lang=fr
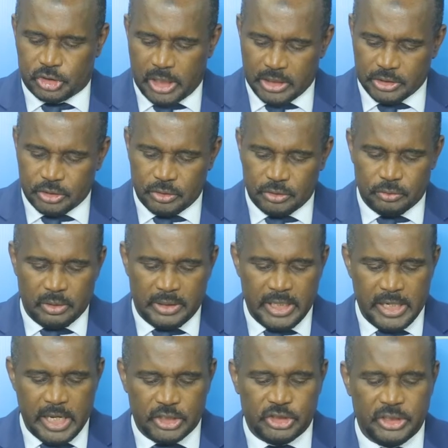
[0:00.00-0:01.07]
charge de
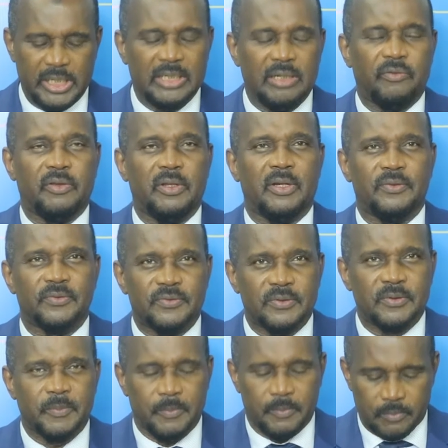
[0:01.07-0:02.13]
l'énergie et des
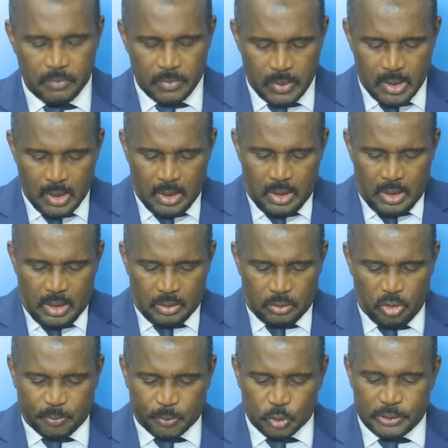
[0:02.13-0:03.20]
finances
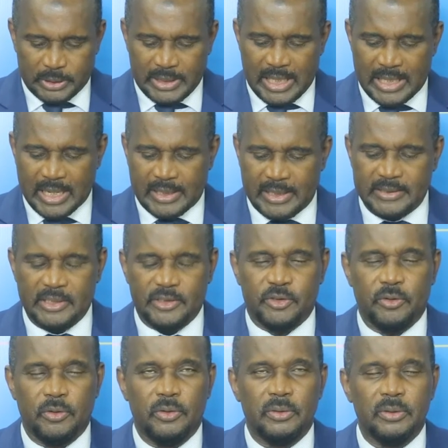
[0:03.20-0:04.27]
de procéder à
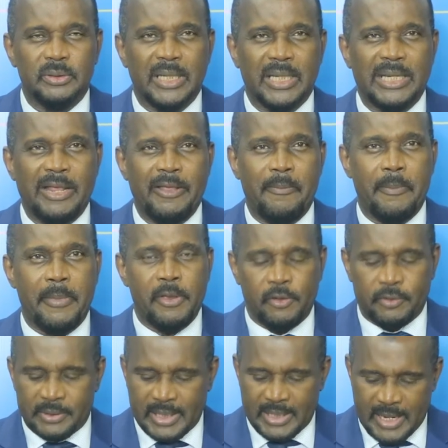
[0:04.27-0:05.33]
l'acquisition dans les
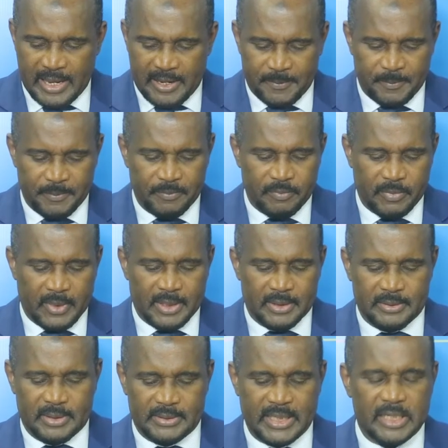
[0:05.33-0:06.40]
meilleurs délais
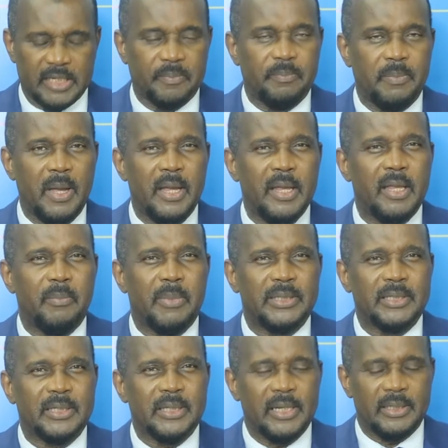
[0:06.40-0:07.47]
des équipements et
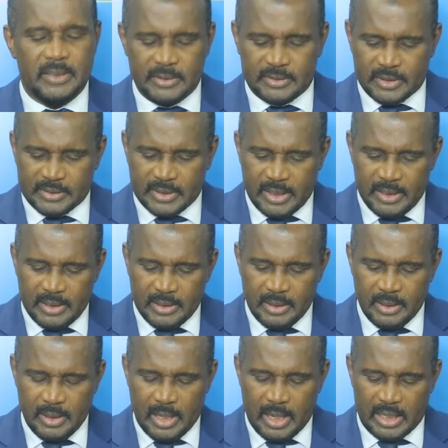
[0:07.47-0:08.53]
matériels nécessaires
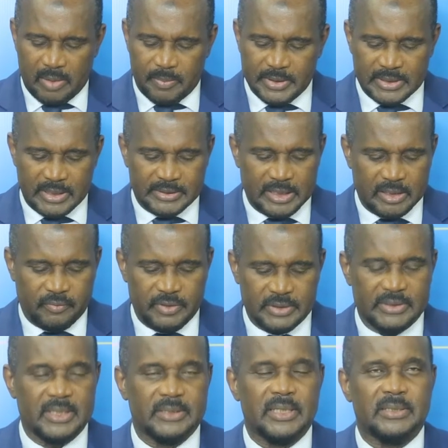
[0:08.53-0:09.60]
à la mise en service
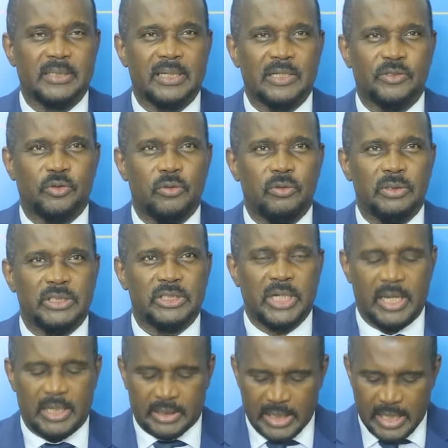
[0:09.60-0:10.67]
des installations
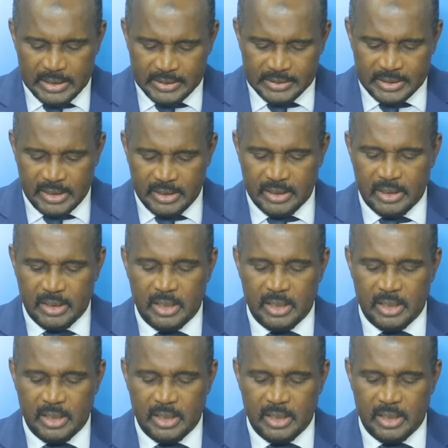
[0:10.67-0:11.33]
déjà réalisées